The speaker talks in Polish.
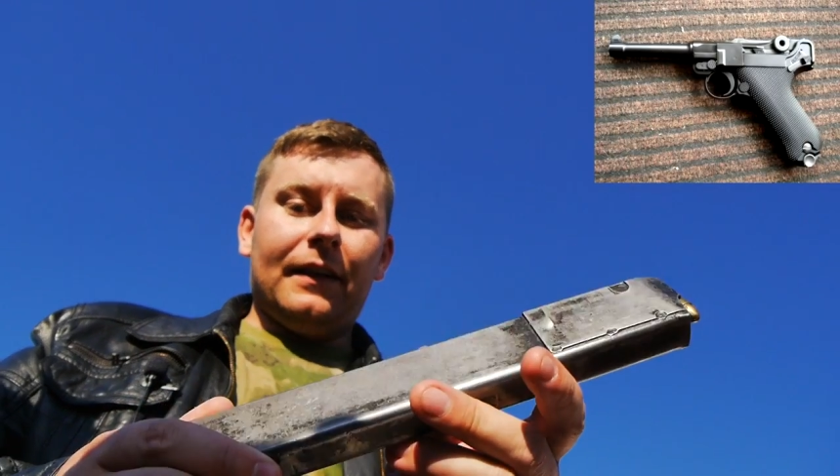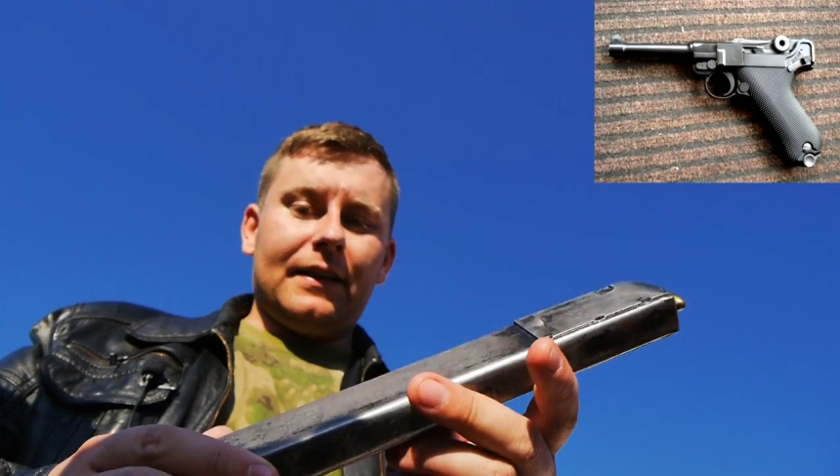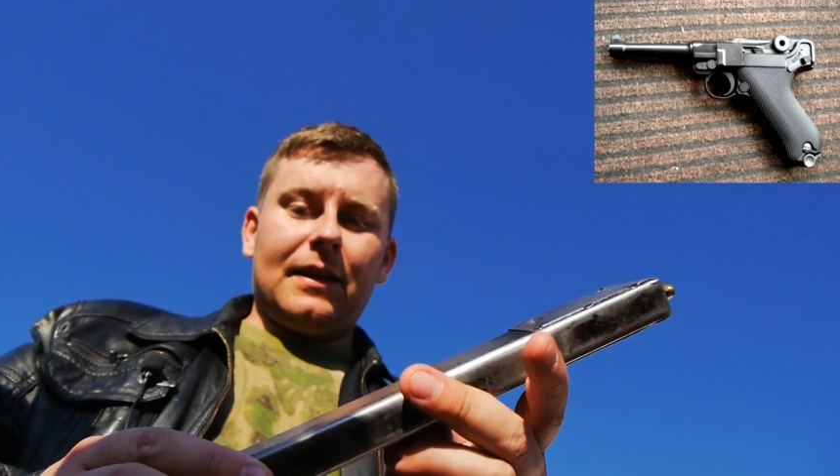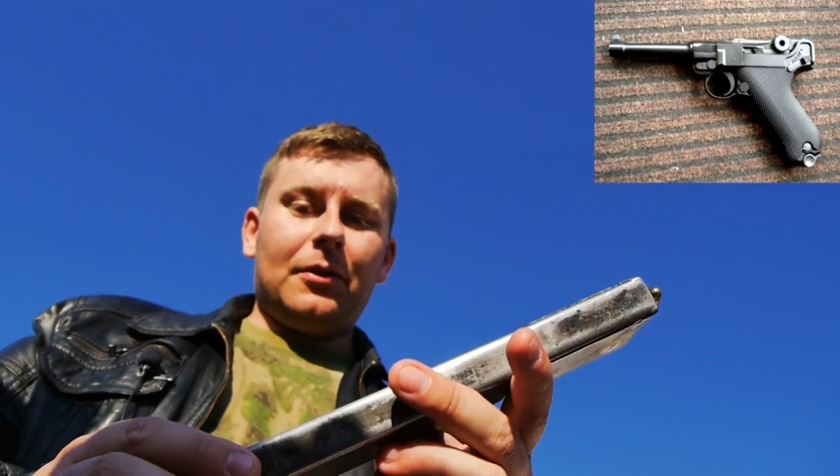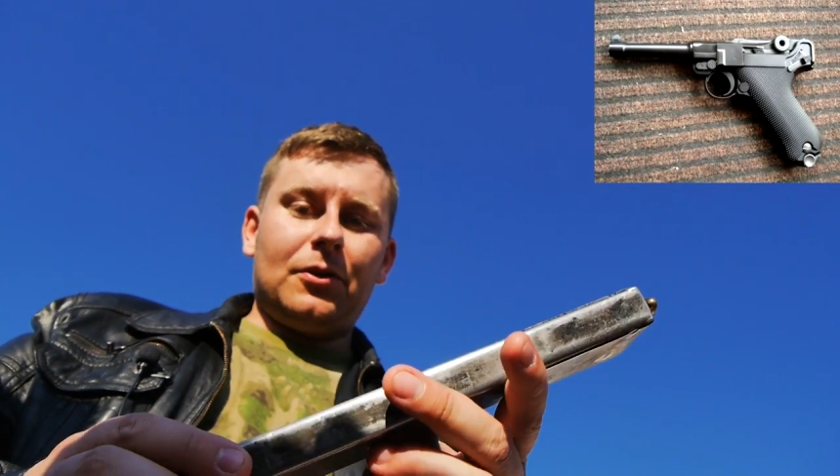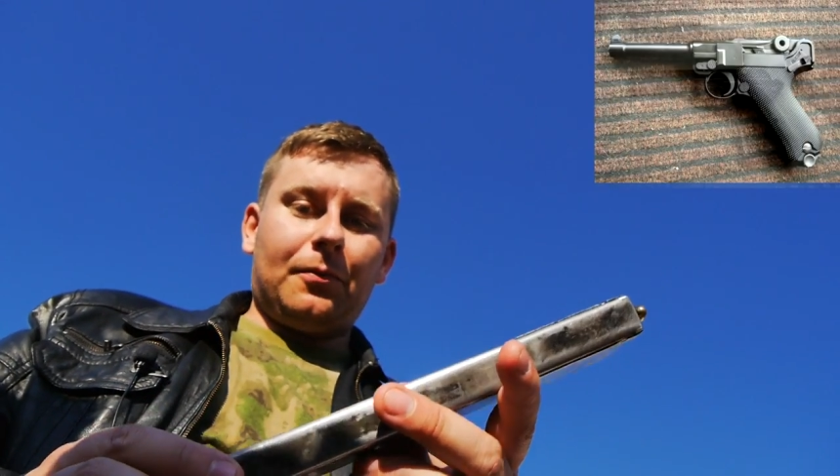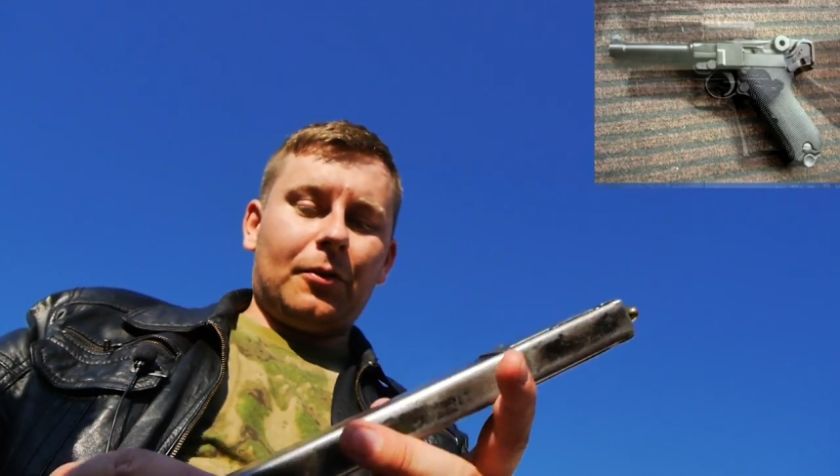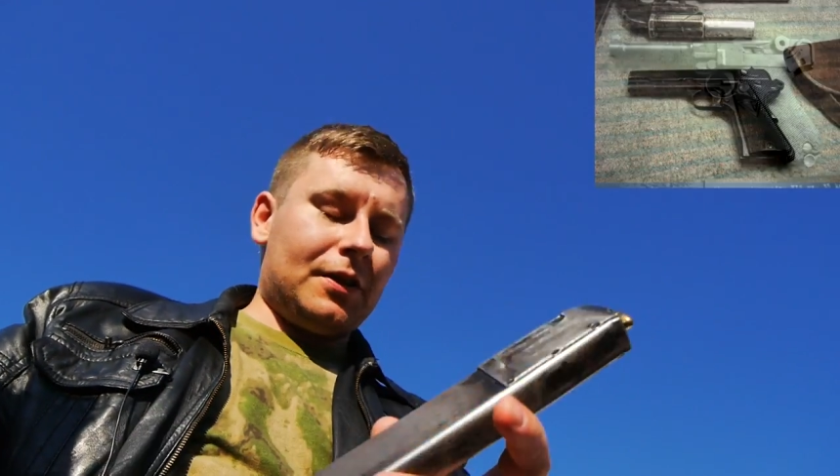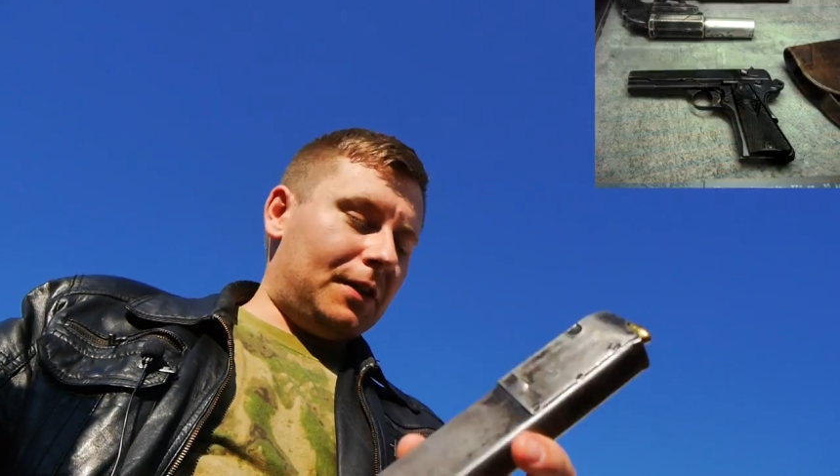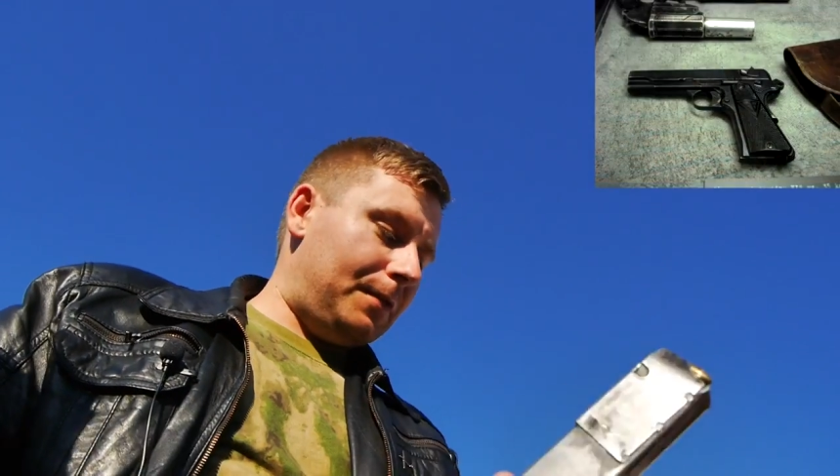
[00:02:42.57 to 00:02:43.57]
tej samej co
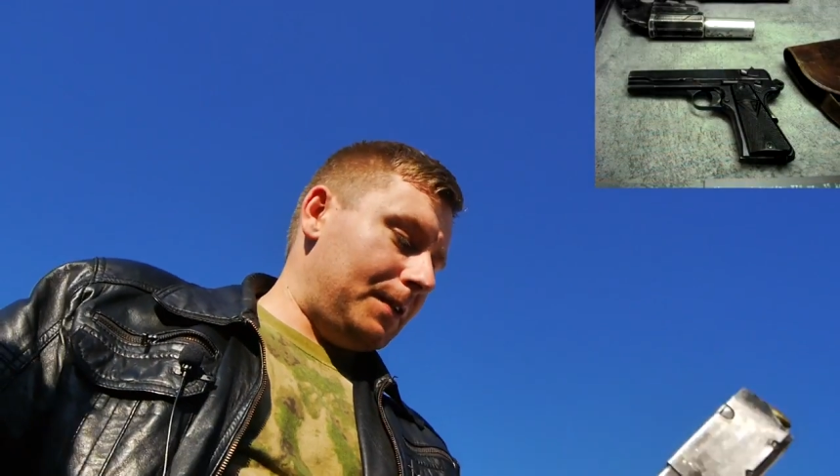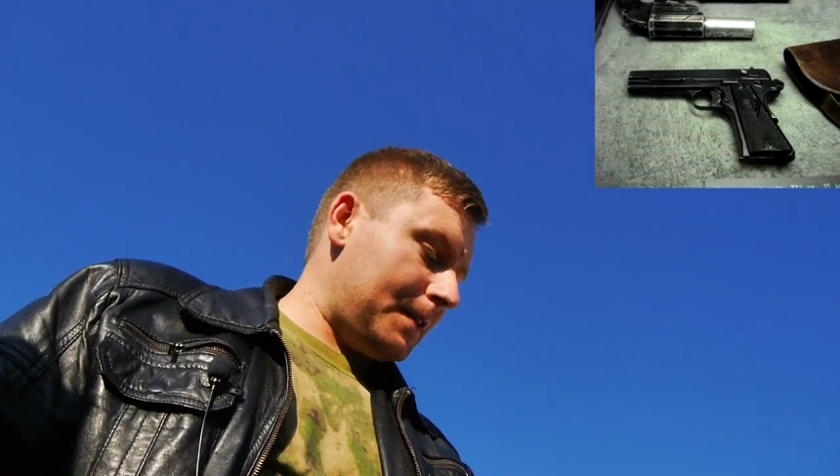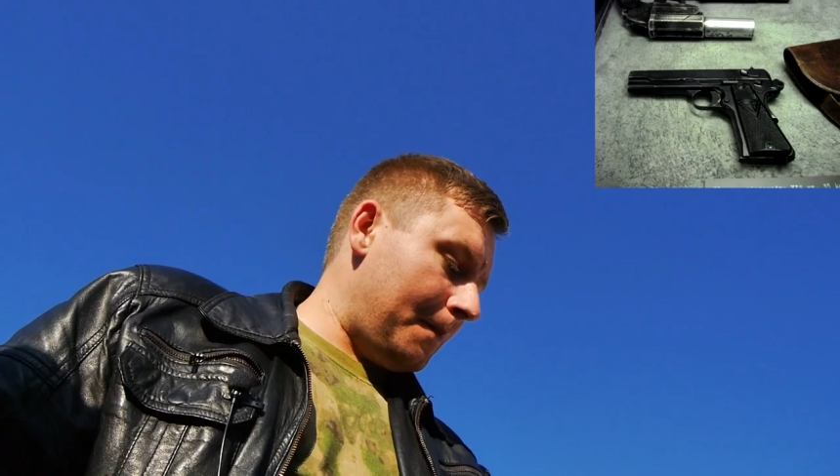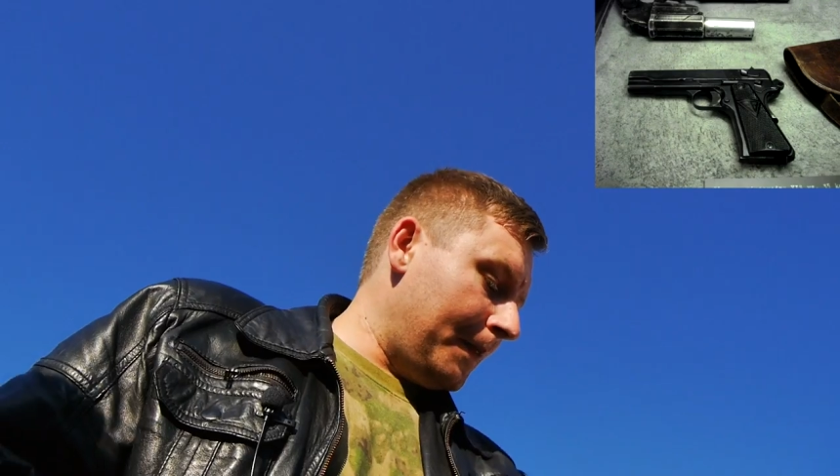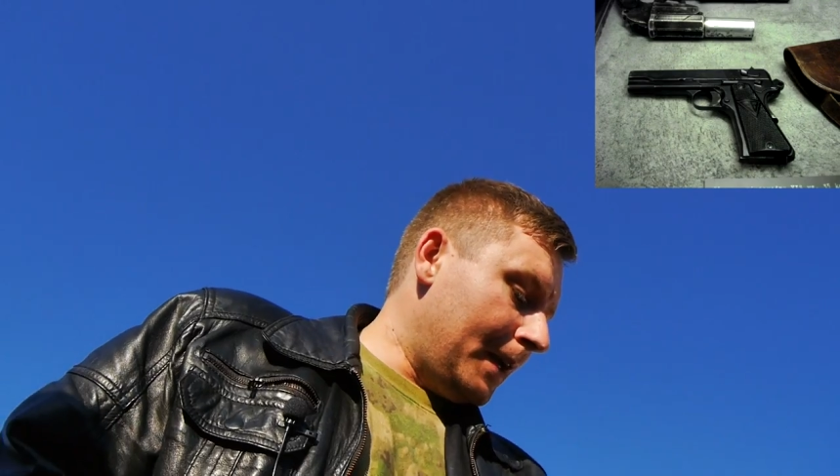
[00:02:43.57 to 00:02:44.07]
polski WIS.